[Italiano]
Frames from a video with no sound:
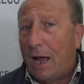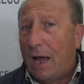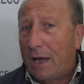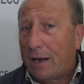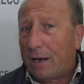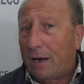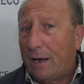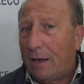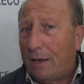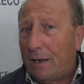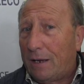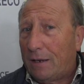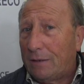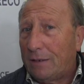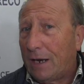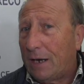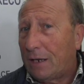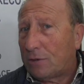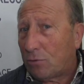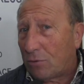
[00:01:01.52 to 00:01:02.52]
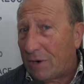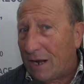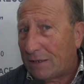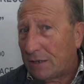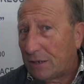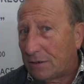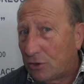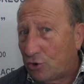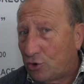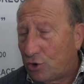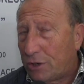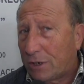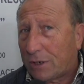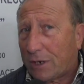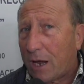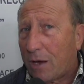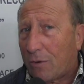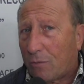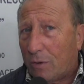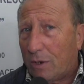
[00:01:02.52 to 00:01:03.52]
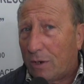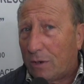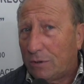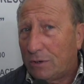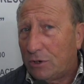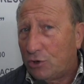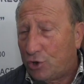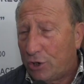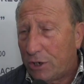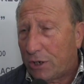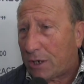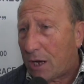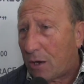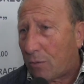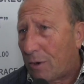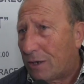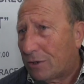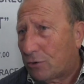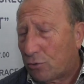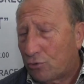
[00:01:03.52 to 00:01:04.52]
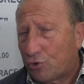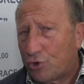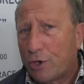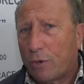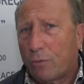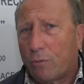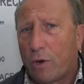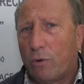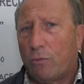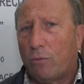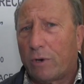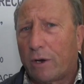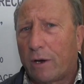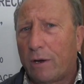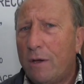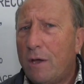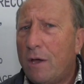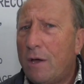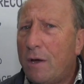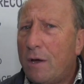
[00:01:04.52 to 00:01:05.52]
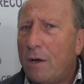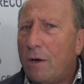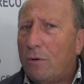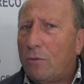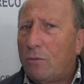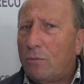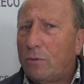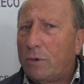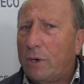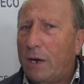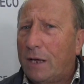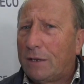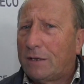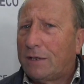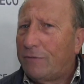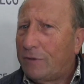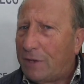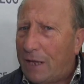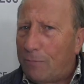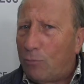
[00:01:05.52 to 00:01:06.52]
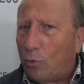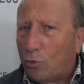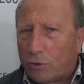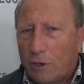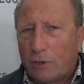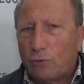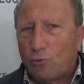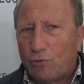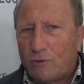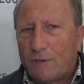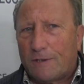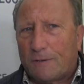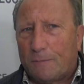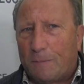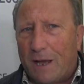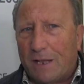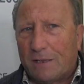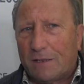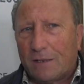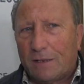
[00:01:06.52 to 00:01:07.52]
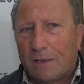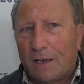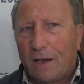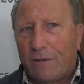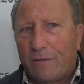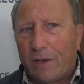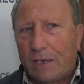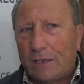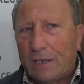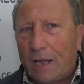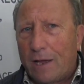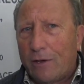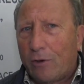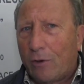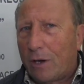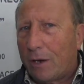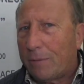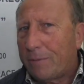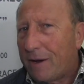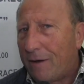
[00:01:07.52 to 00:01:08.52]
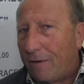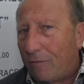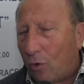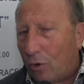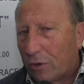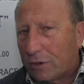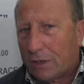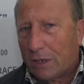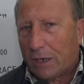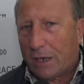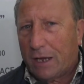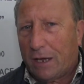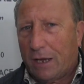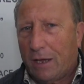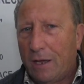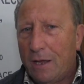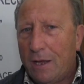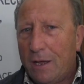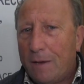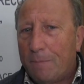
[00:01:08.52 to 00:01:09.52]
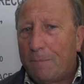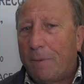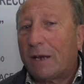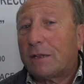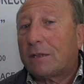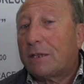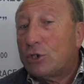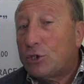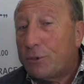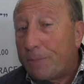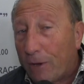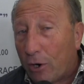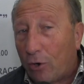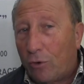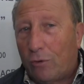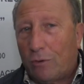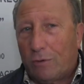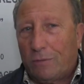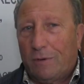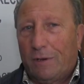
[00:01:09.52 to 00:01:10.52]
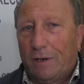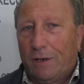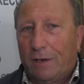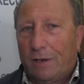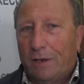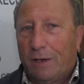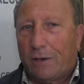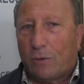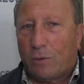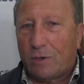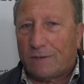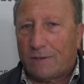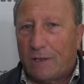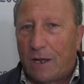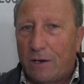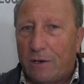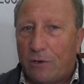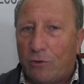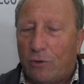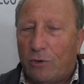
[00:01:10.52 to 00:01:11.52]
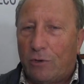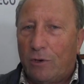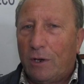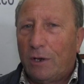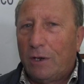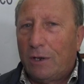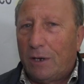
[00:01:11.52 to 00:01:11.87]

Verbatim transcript: gara della durata di circa, circa 4-5 ore. Un'attività molto entusiasmante, a dire la verità. Io è la prima volta che parteciperò e quest'anno